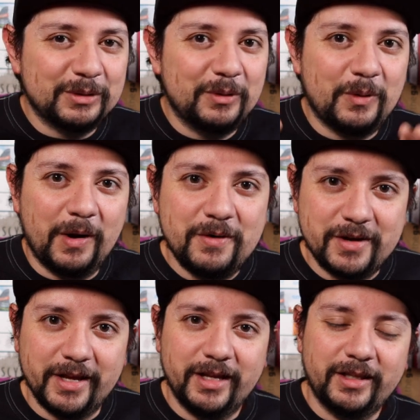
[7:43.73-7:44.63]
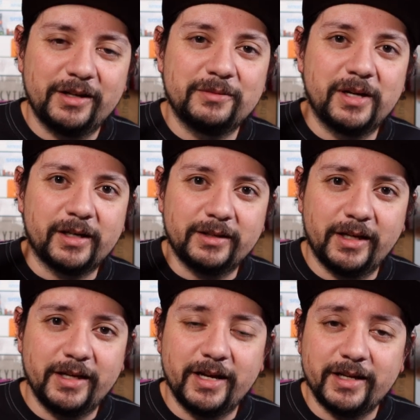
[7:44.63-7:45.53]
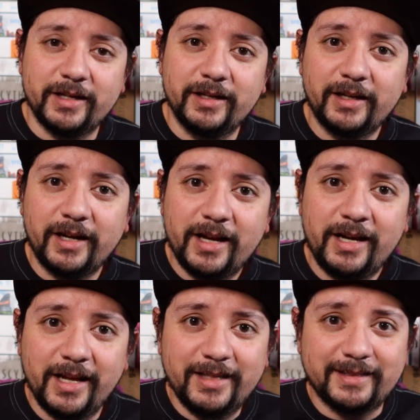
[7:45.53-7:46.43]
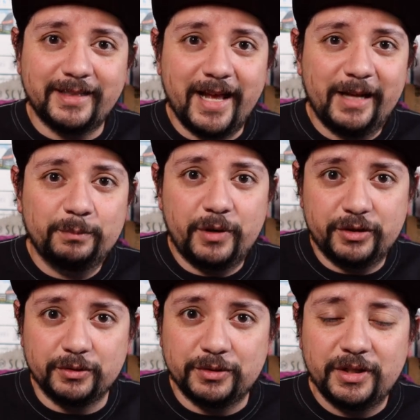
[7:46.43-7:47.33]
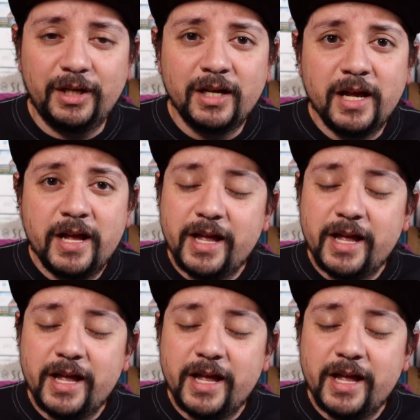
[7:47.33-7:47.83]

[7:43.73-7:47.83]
es un juego que ya tengo una reseña aquí en el canal, es Land vs. Sea,